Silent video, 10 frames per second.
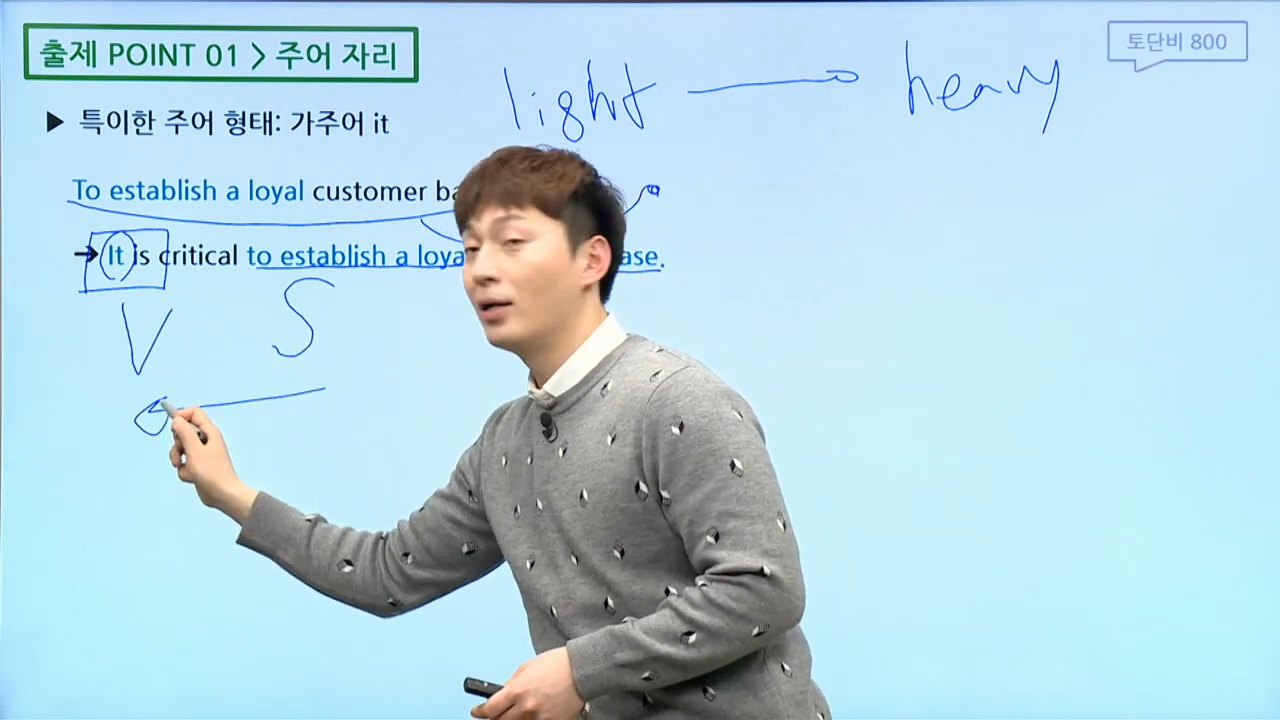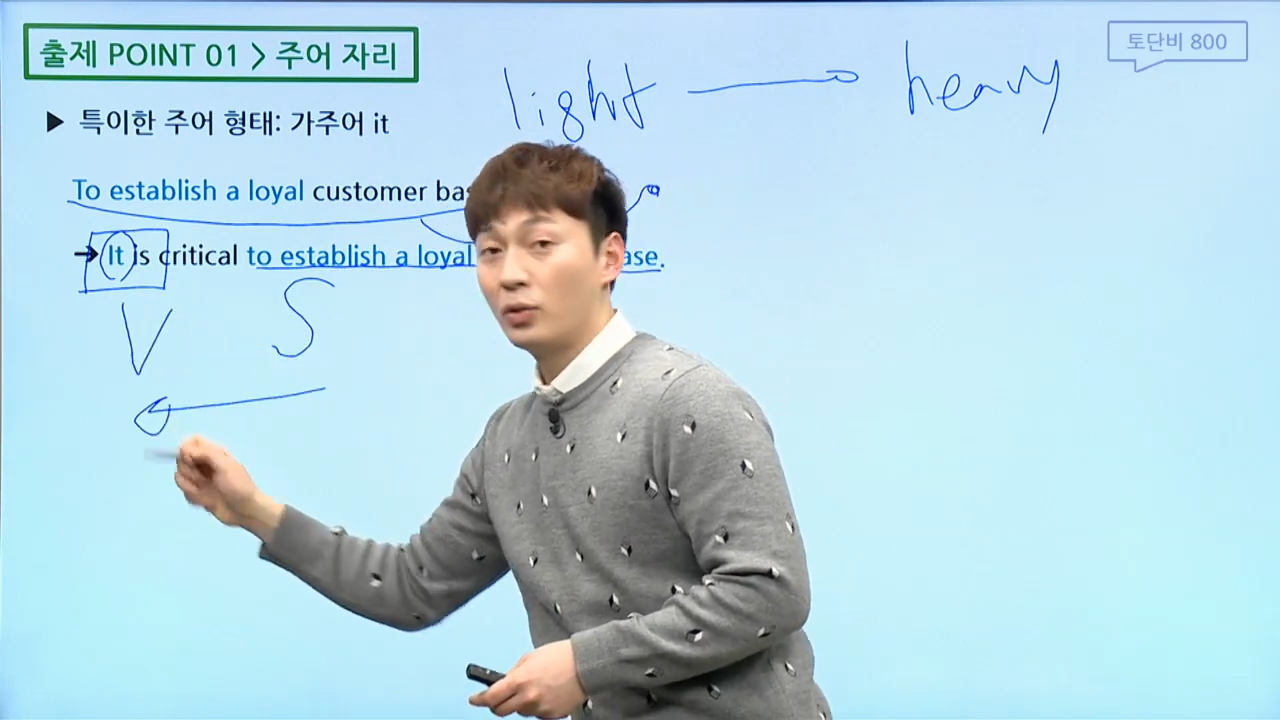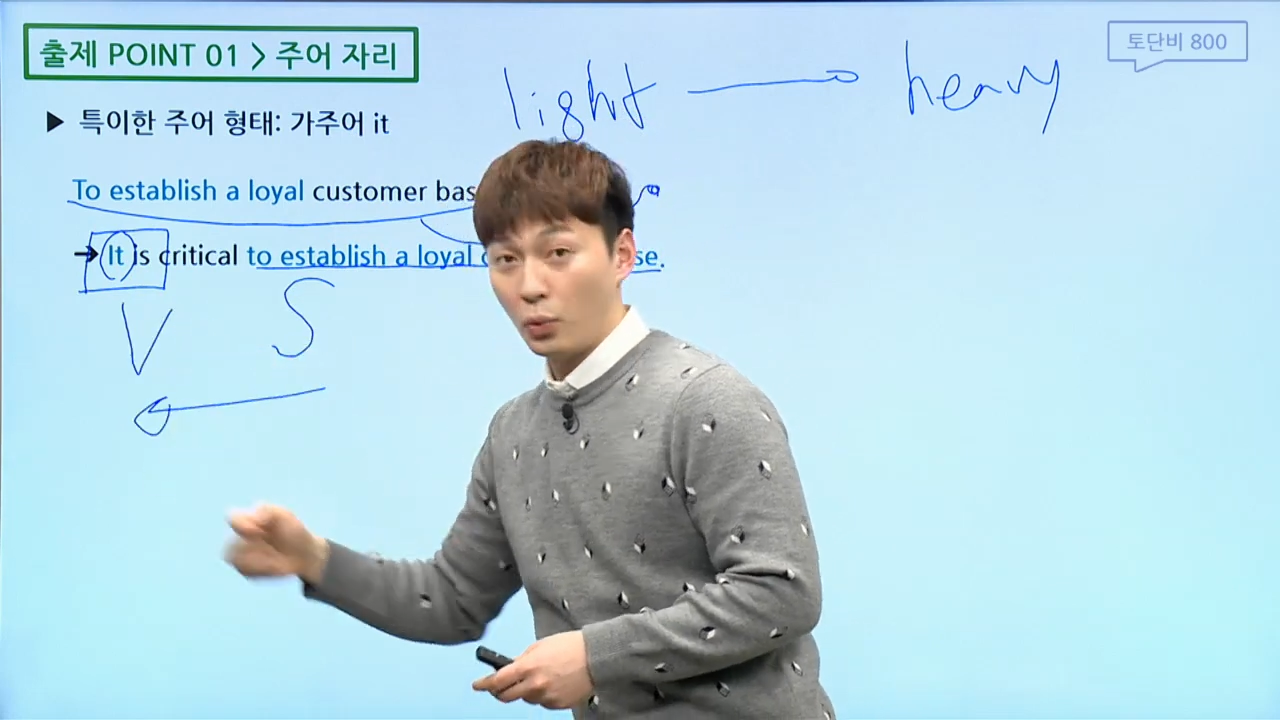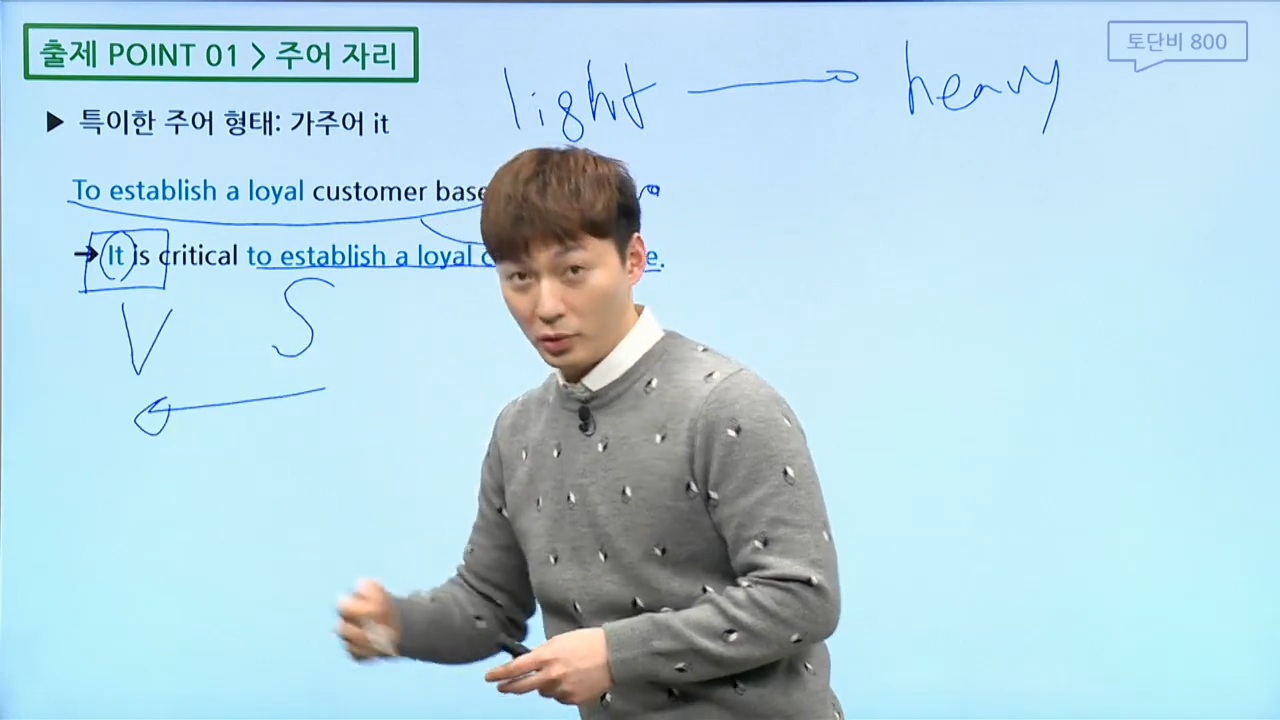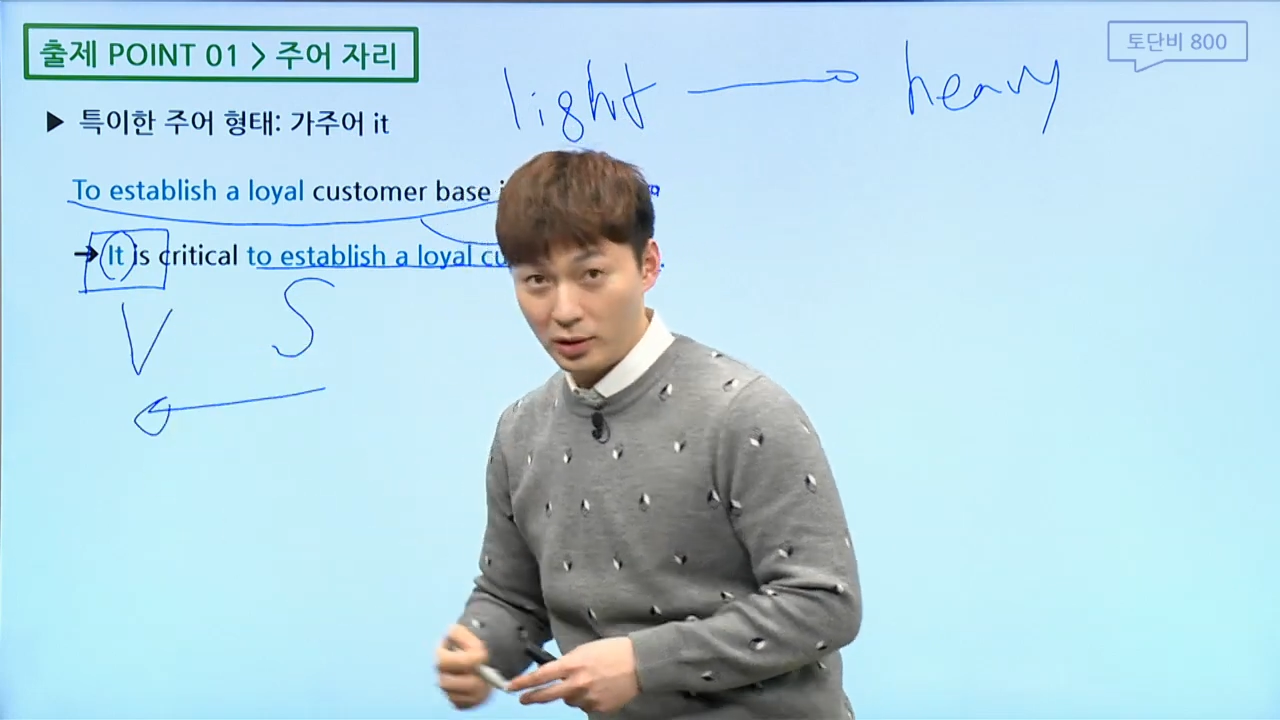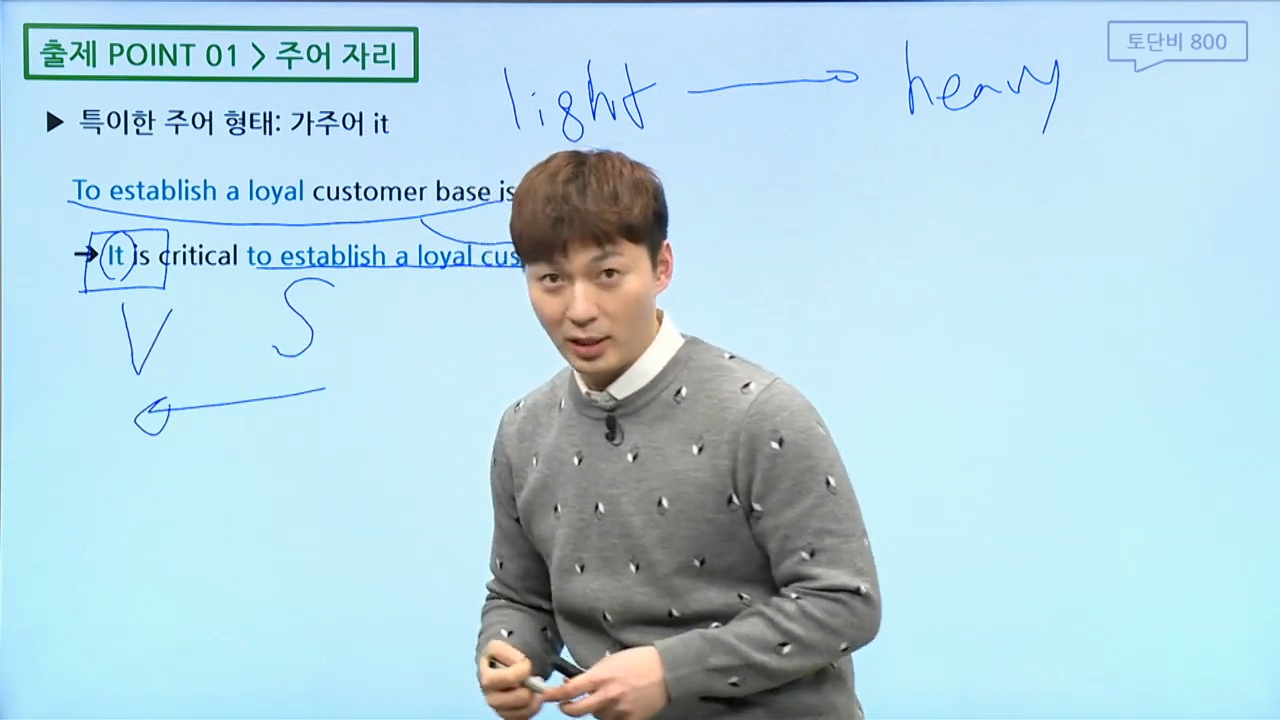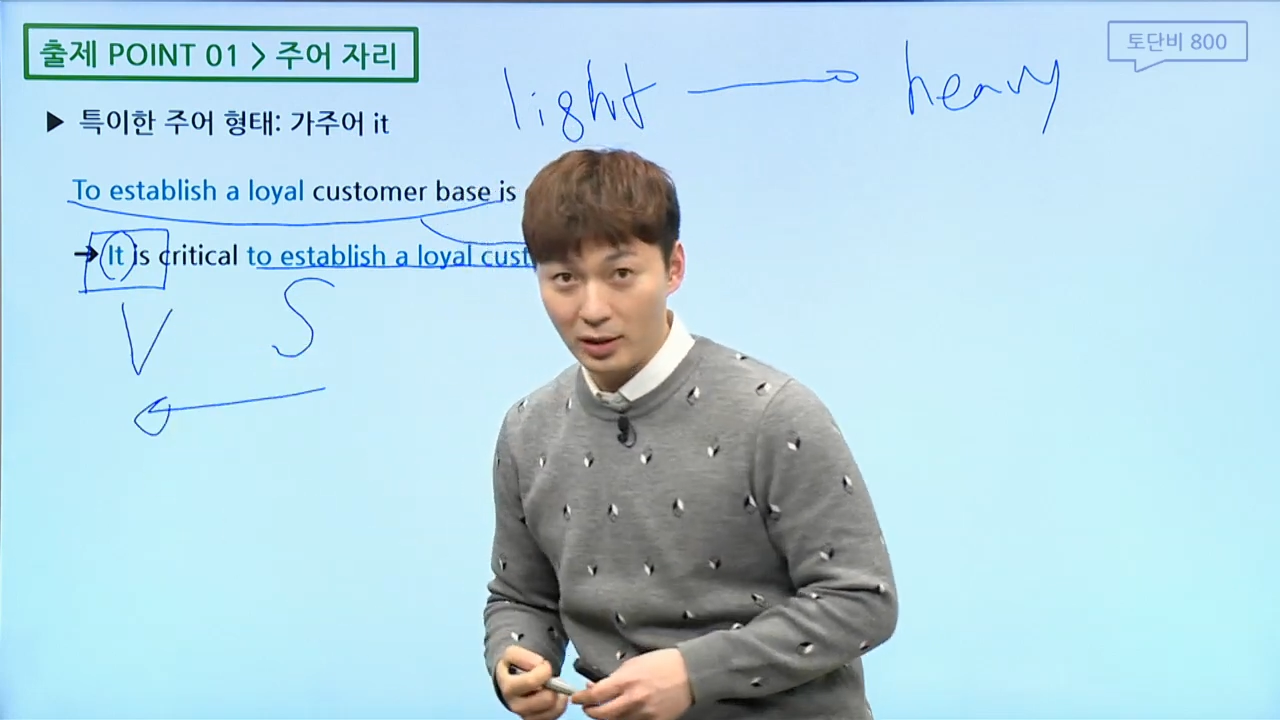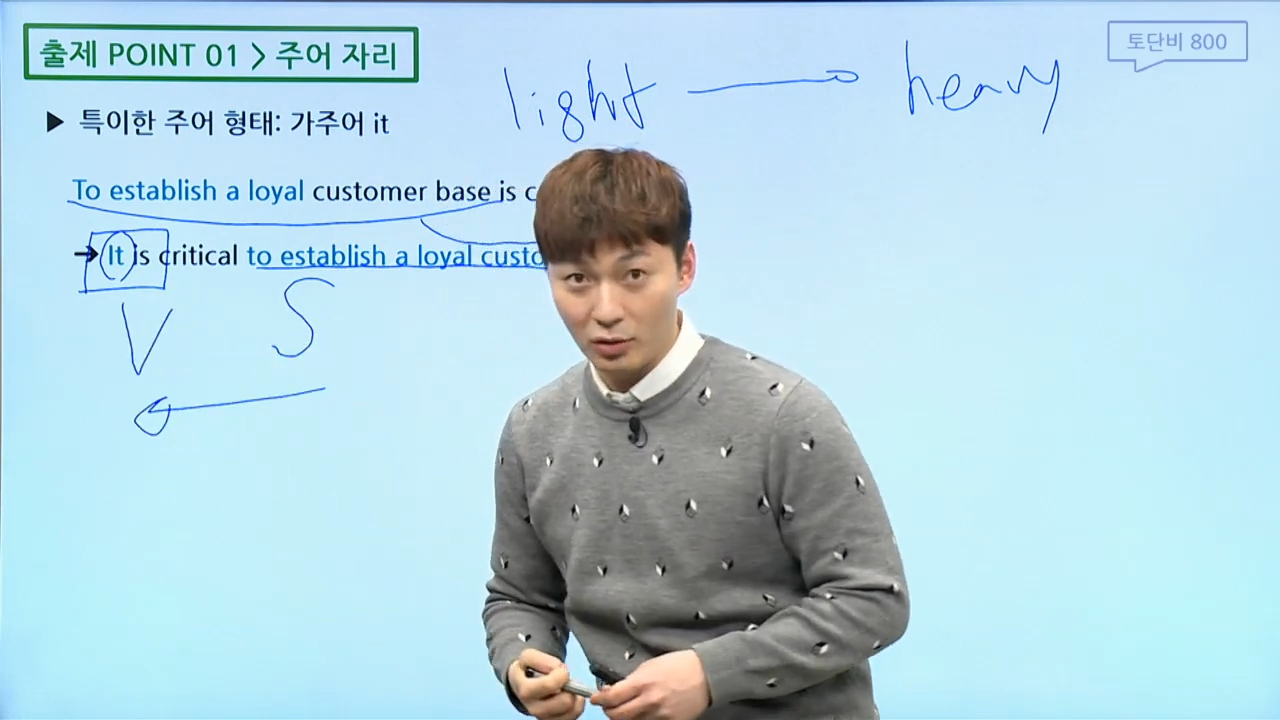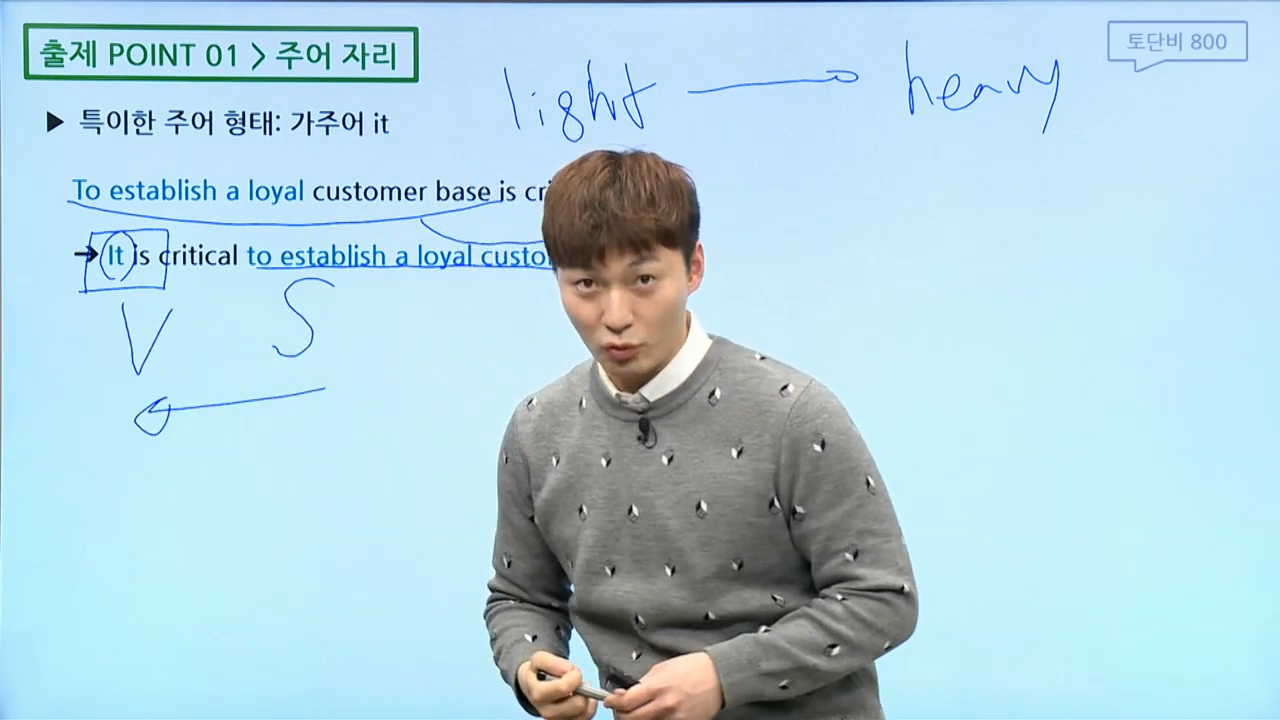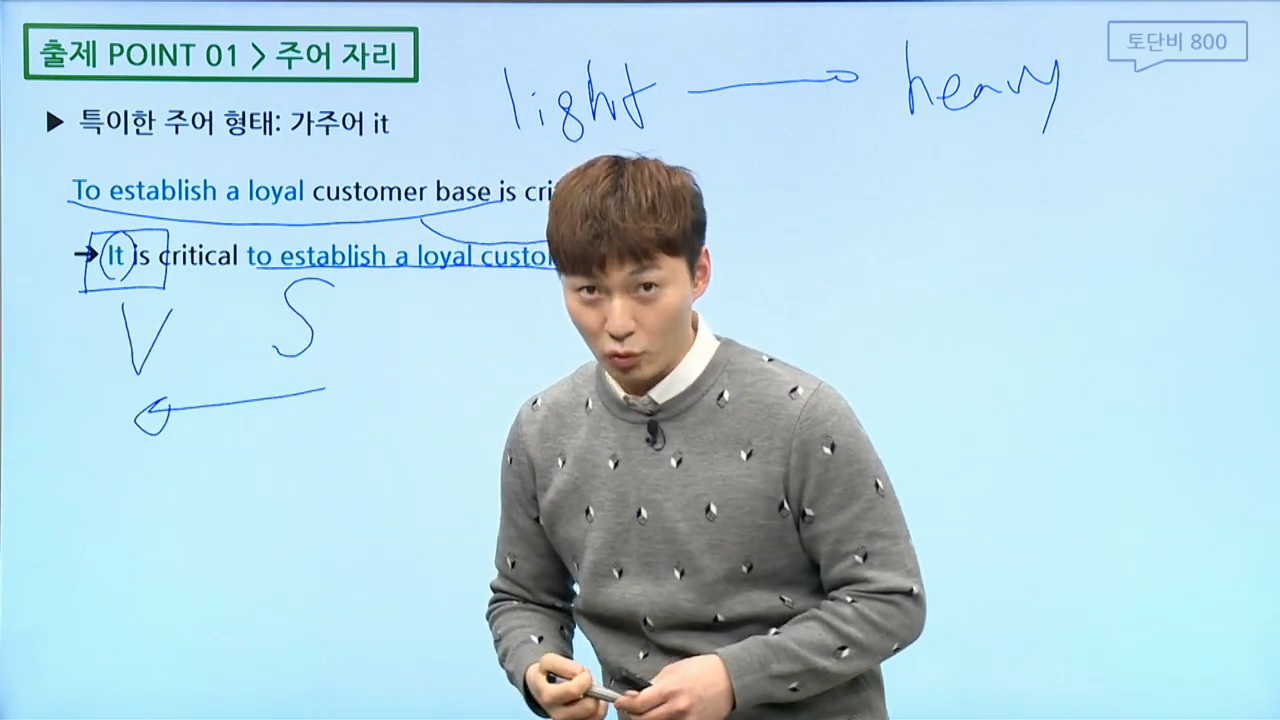도치된